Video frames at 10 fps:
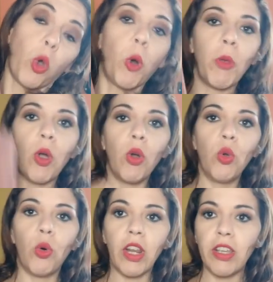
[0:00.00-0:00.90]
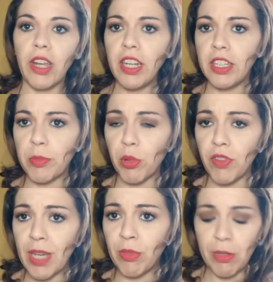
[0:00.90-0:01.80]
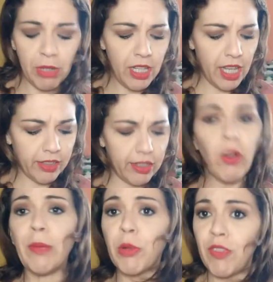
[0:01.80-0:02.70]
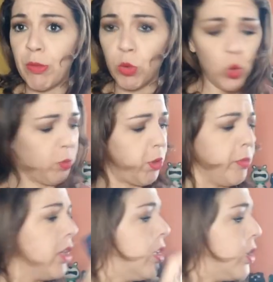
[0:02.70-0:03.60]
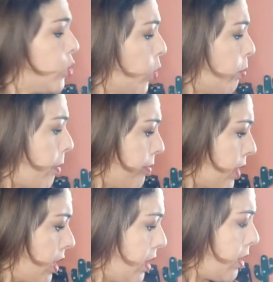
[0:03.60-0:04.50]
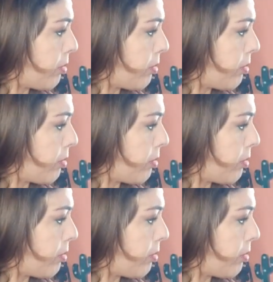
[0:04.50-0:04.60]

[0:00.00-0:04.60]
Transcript: come colori che dite proviamo la maglietta o la proviamo dopo dopo i